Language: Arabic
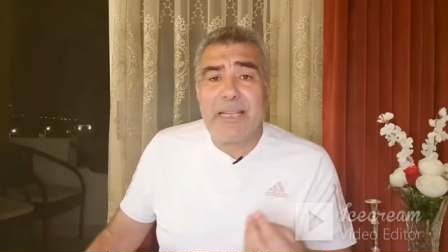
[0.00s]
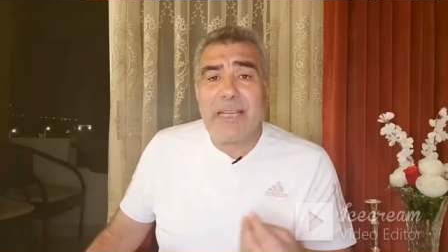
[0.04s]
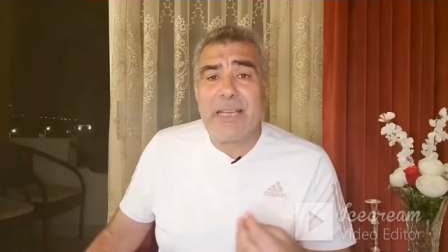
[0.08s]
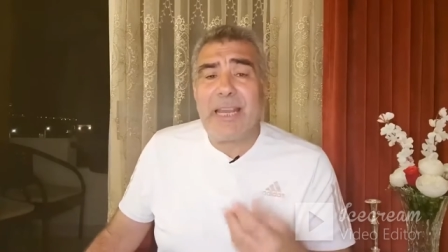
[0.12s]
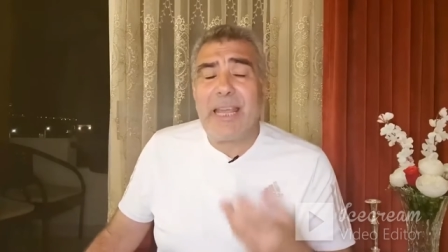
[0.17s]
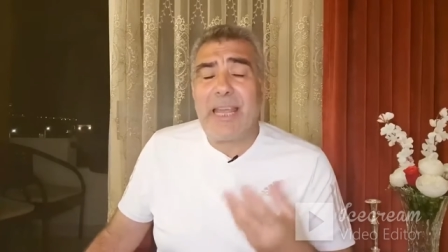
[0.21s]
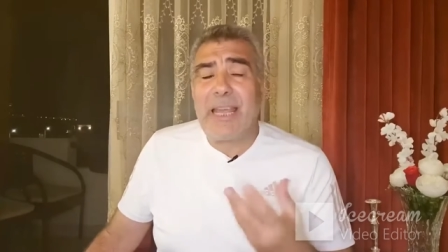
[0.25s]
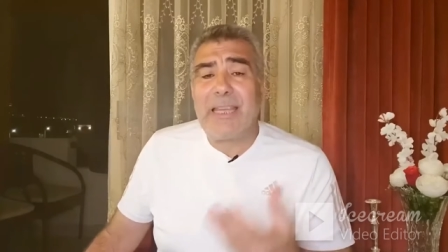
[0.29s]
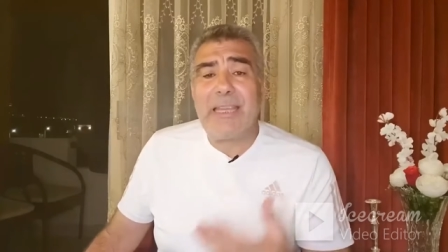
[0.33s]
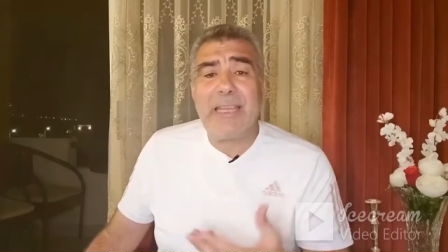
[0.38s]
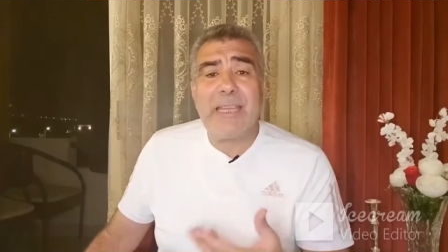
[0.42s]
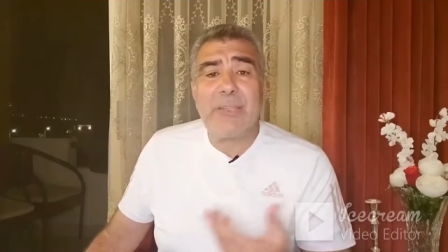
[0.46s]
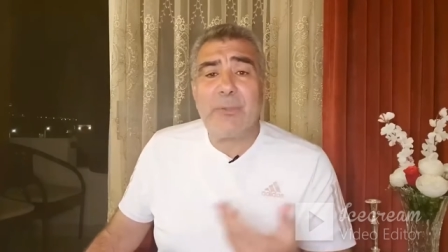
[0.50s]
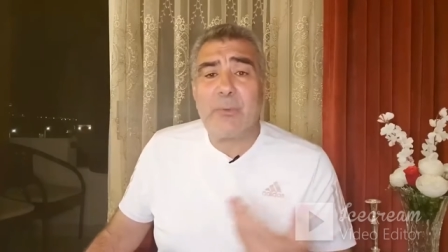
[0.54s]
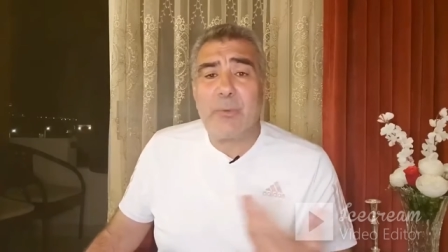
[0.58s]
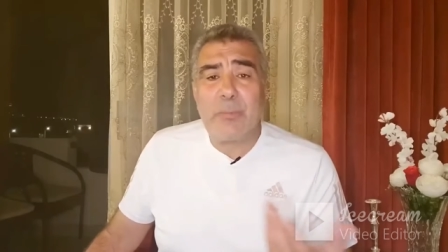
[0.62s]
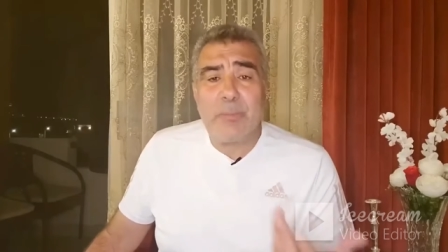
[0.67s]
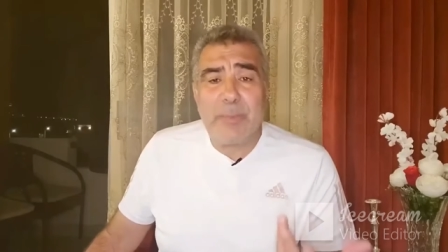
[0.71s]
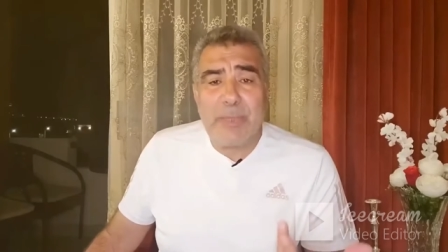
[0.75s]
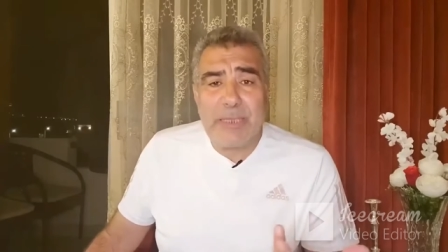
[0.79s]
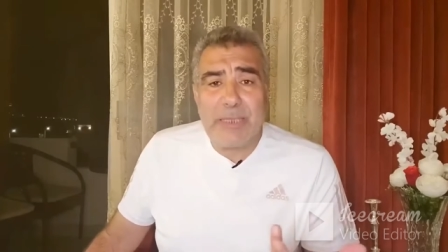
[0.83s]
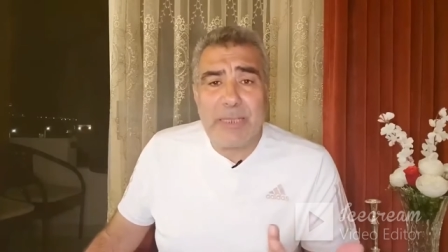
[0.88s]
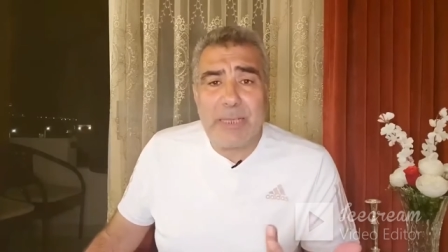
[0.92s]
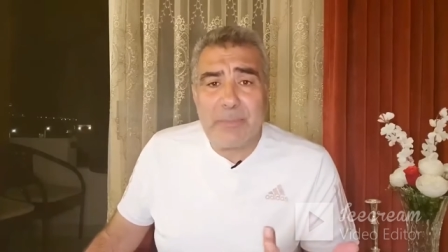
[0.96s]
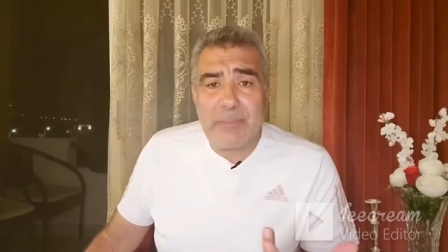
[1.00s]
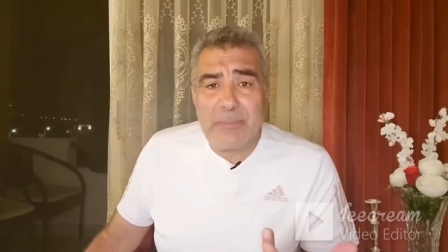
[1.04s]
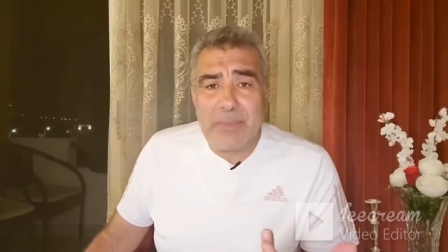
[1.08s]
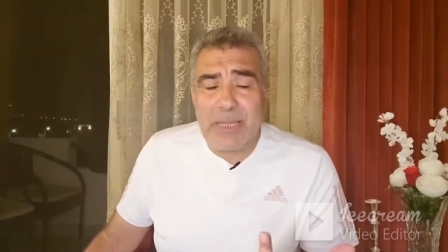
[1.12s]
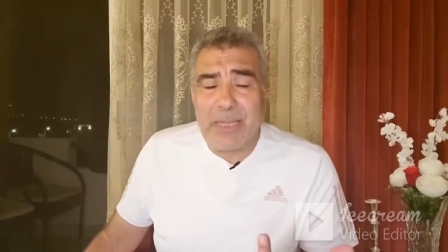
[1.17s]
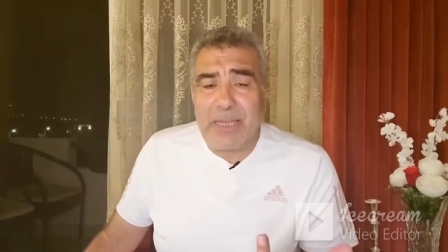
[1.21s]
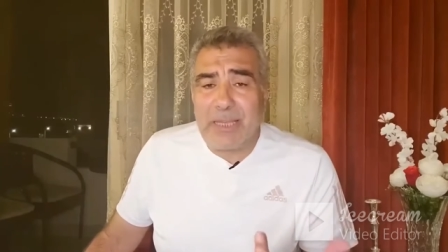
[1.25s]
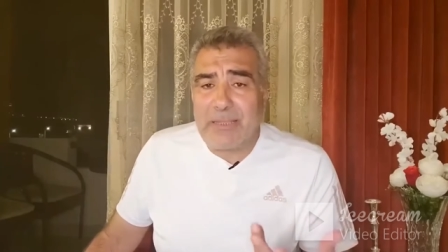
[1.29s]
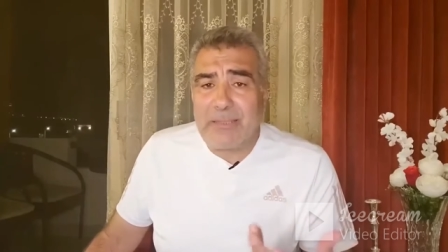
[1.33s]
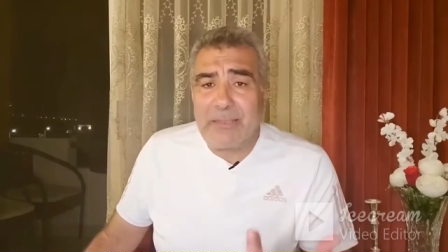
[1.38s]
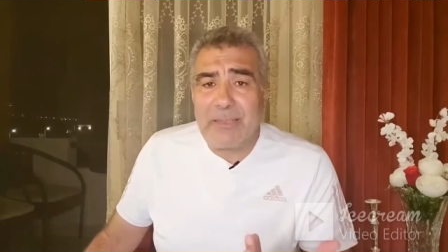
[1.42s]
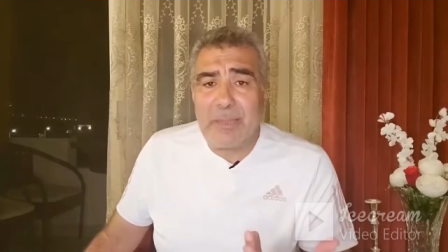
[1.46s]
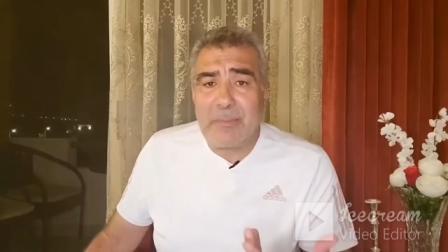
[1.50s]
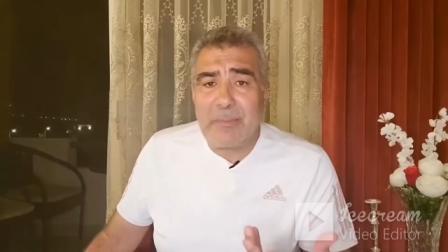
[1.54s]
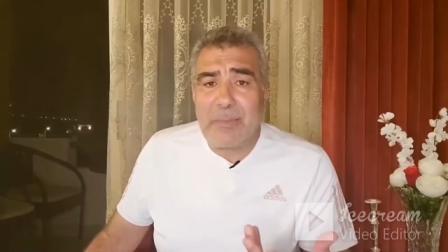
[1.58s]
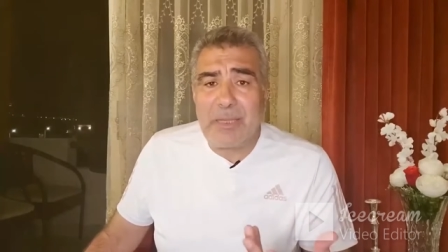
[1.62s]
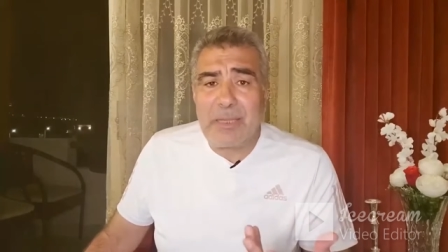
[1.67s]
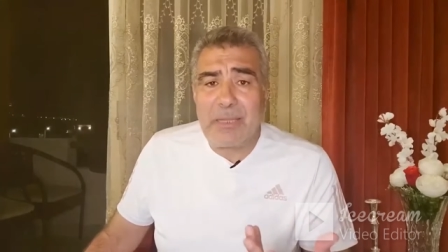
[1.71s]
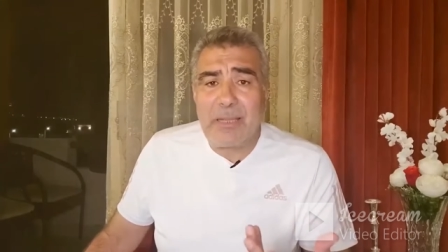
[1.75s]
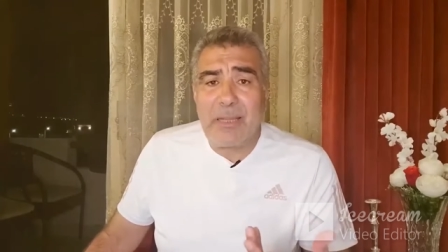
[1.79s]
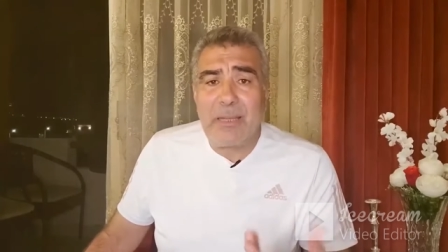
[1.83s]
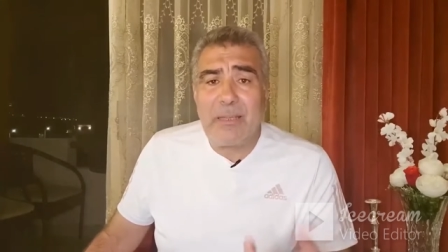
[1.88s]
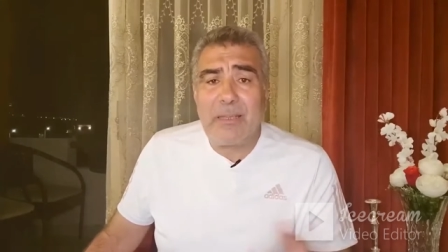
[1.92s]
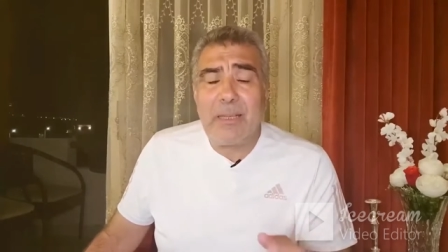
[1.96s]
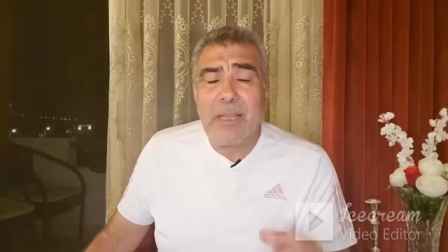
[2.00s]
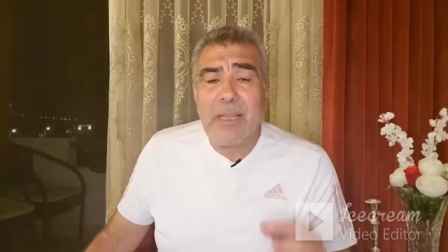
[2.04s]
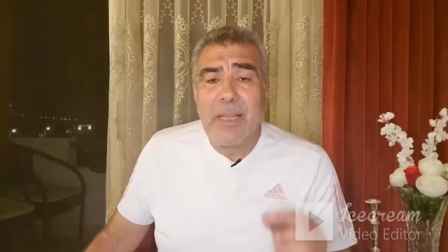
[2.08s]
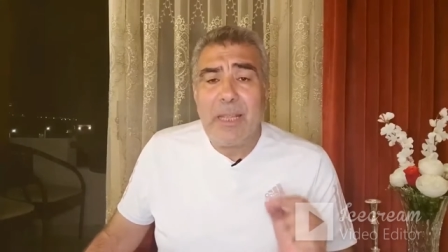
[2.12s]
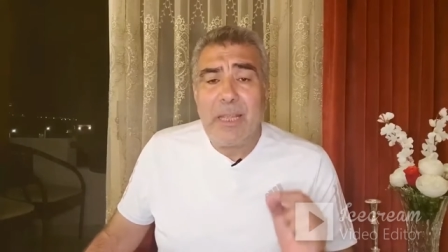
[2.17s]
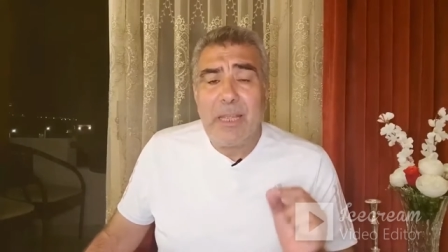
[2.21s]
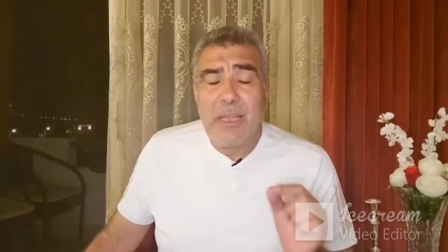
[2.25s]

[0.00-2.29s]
الحياة وبين الماء عندما قال